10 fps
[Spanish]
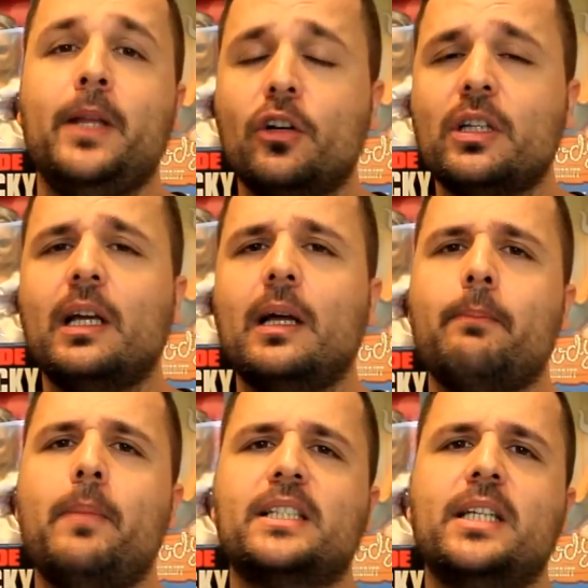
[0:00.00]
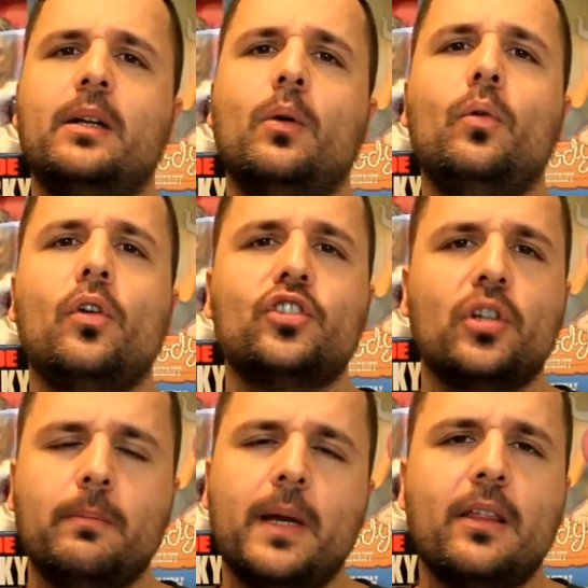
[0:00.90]
Mi nota va a ser un
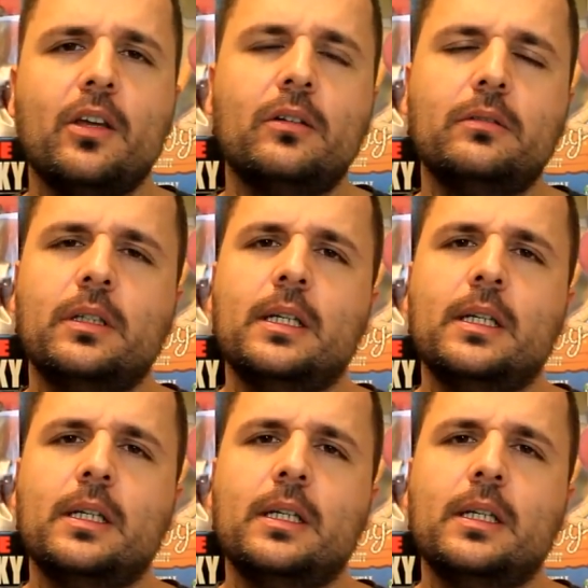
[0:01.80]
8,5.